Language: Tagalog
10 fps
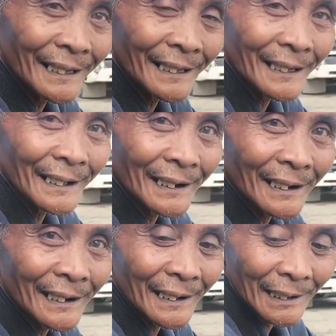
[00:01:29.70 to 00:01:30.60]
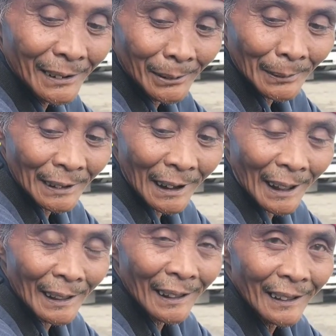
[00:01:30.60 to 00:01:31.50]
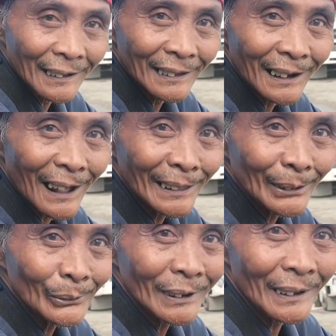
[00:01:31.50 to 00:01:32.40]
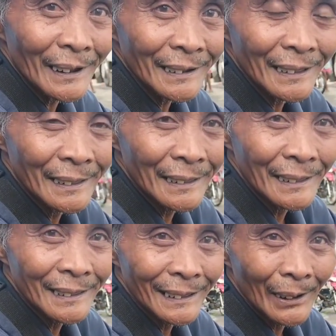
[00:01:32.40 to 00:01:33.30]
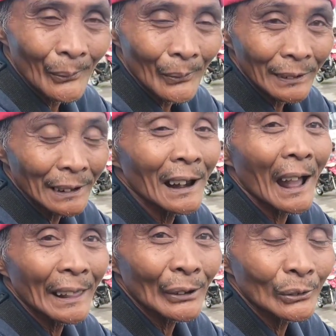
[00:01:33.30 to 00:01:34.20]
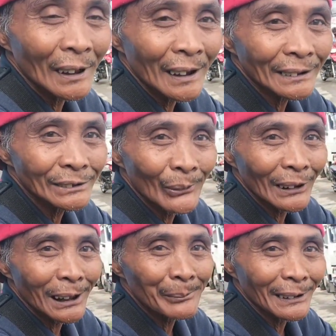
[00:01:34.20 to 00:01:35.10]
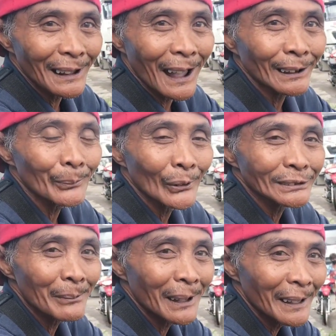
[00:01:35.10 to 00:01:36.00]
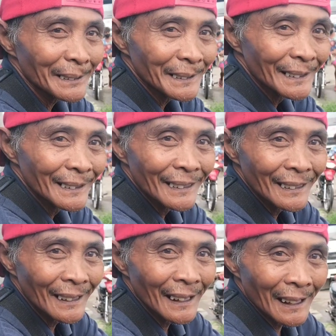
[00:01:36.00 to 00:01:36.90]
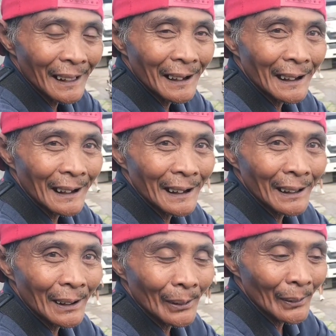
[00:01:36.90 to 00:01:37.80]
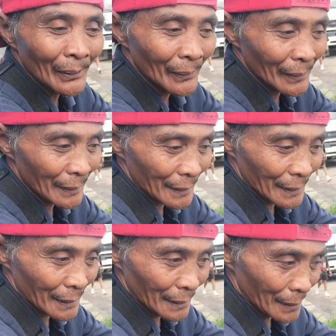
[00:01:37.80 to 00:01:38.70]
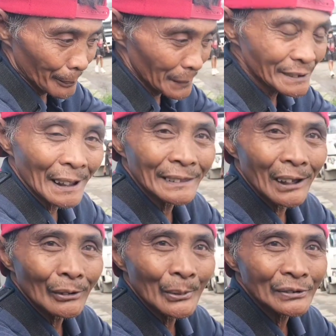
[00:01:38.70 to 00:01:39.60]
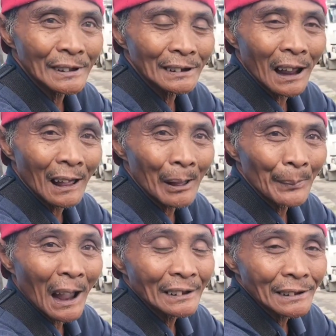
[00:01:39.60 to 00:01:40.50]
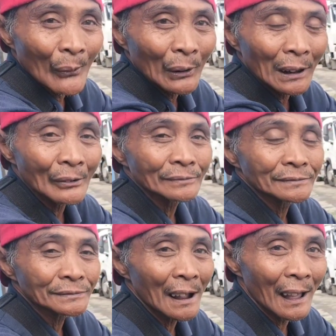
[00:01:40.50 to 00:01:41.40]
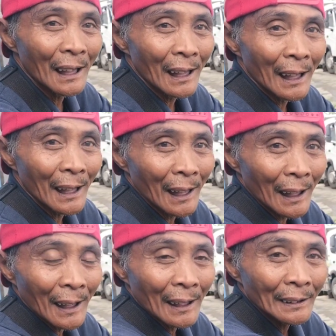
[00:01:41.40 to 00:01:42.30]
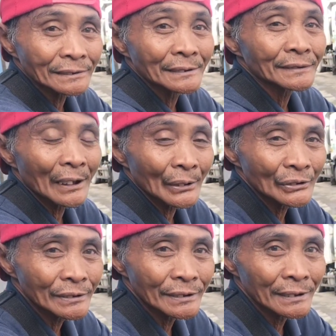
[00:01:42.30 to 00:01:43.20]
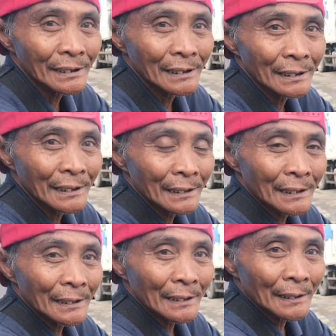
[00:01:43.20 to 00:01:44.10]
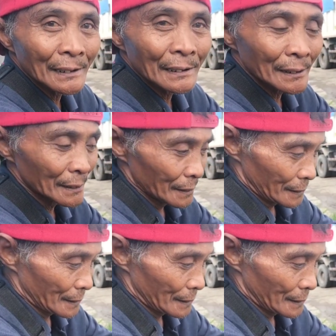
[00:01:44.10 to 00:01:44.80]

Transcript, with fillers: Mabigat din to tayo, oh. mabigat ha. Ah. Kinakaya ko na lang. Ha? Kinakaya ko na lang kasi wala naman naghahanap buhay sa bahay. Wala na kayong naghahanap buhay. Taga saan ba kayo? Bisaya ako busing ha, kapag asawa lang taga Santa Cruz. Santa Cruz.